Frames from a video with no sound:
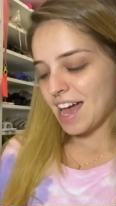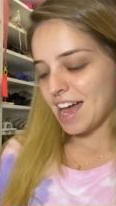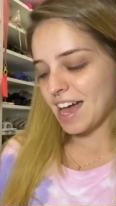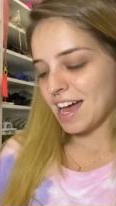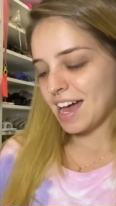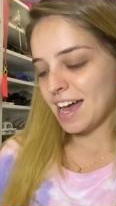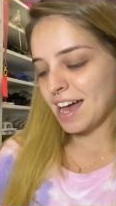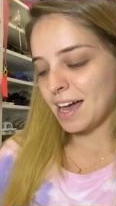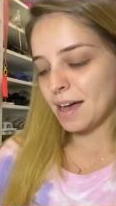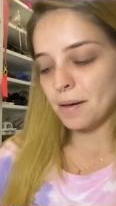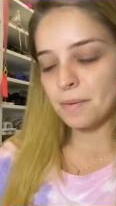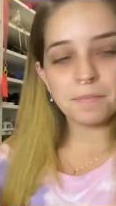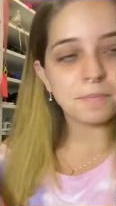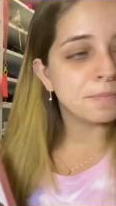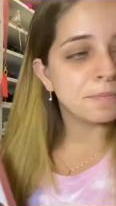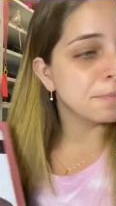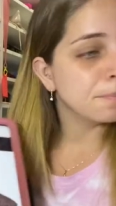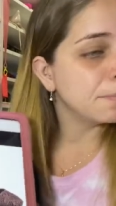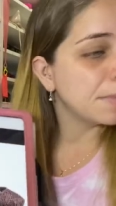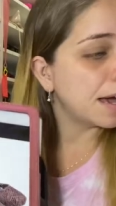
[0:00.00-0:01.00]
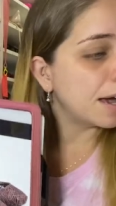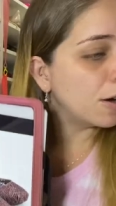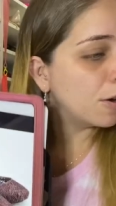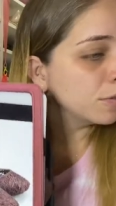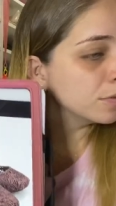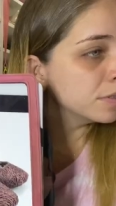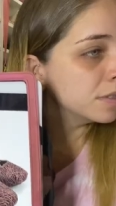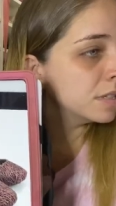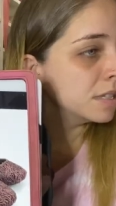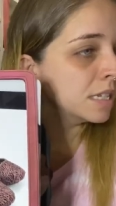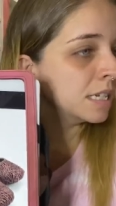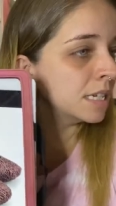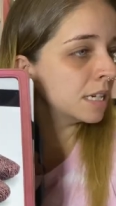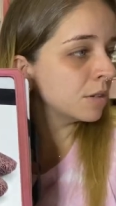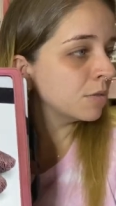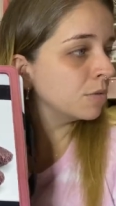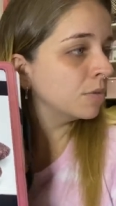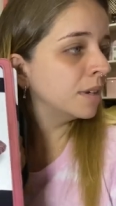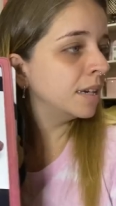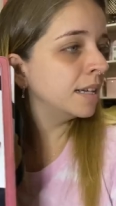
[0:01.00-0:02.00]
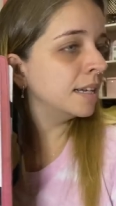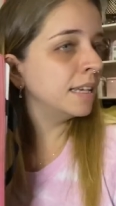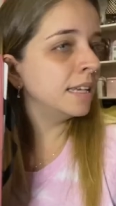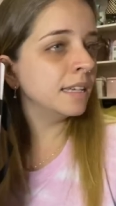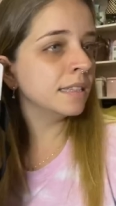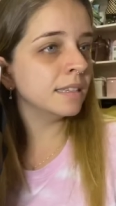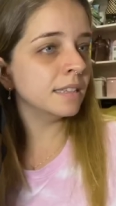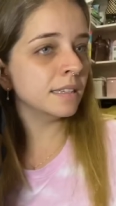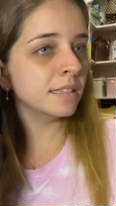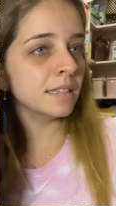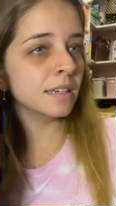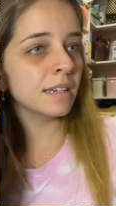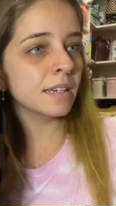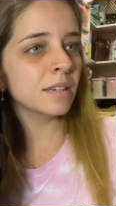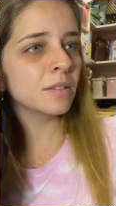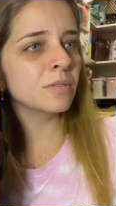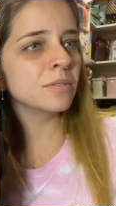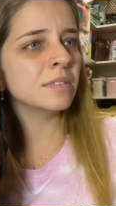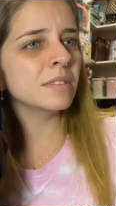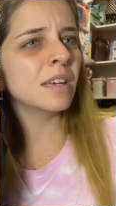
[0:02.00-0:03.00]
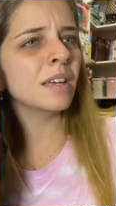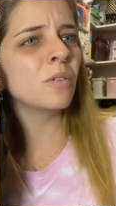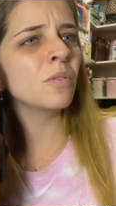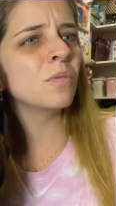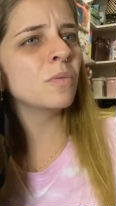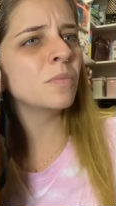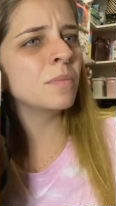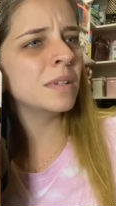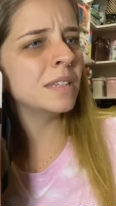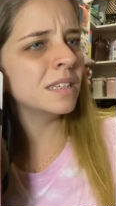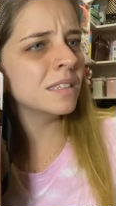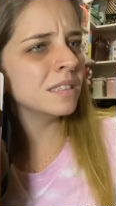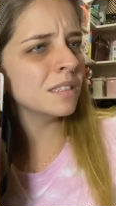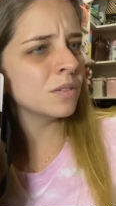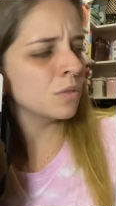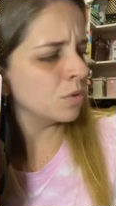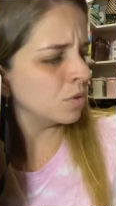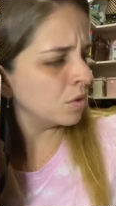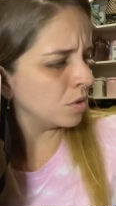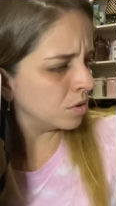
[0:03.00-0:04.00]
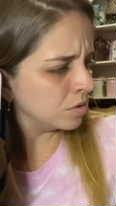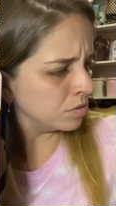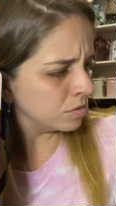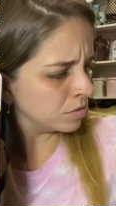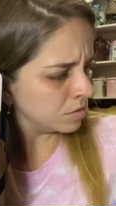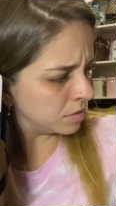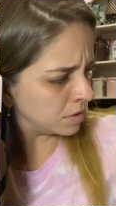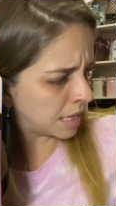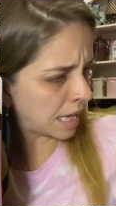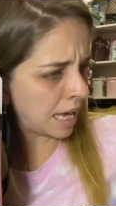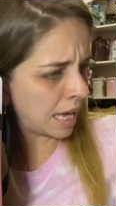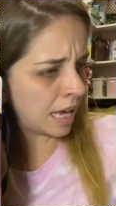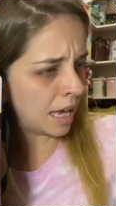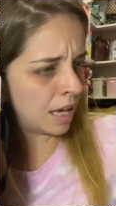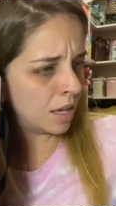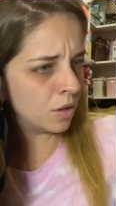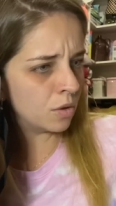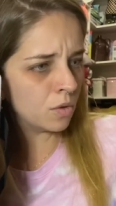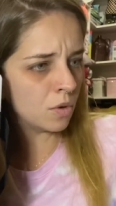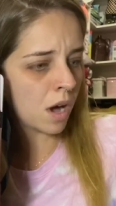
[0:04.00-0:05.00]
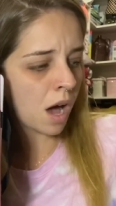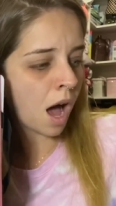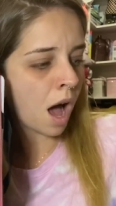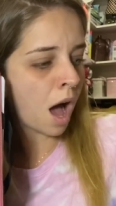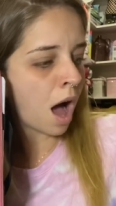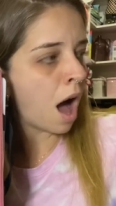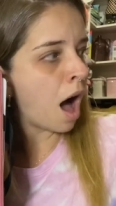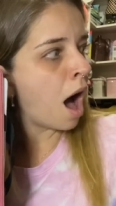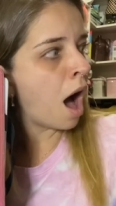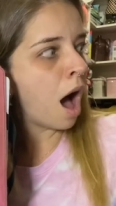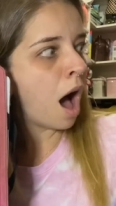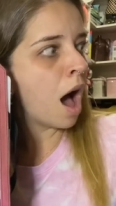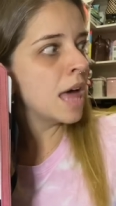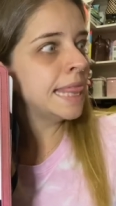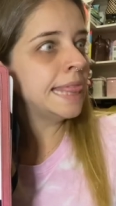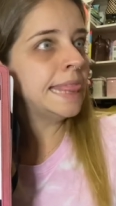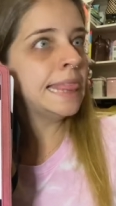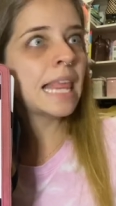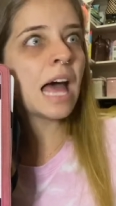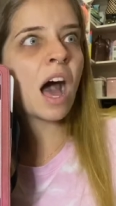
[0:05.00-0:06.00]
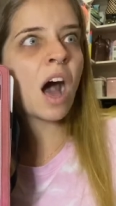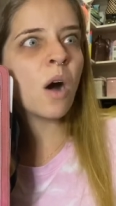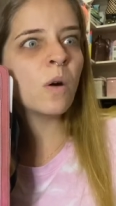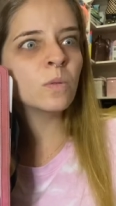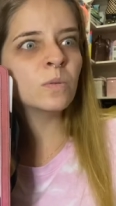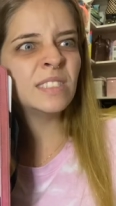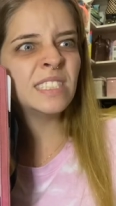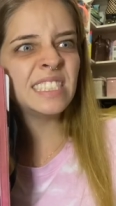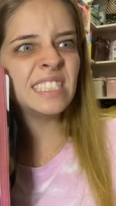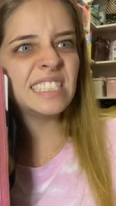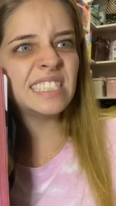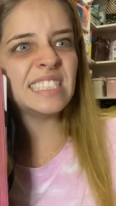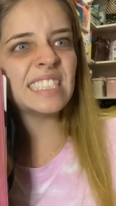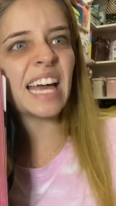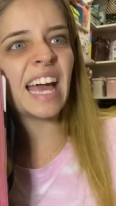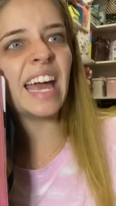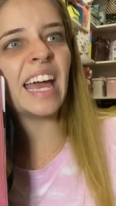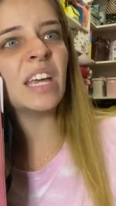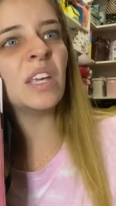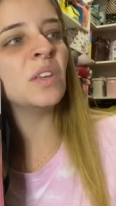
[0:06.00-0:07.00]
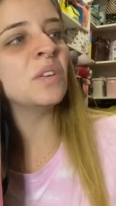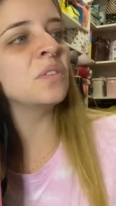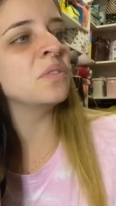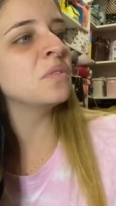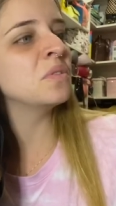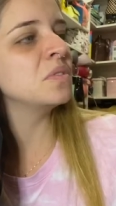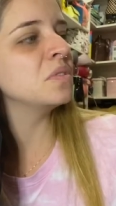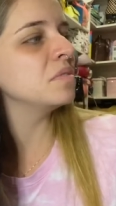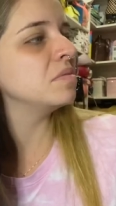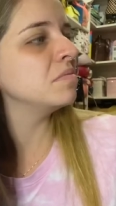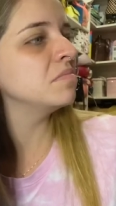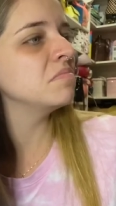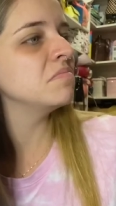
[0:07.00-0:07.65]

A marronzinha com glitter. Será que eu tenho alguma dessa cor? Não tenho. Ah, não tenho.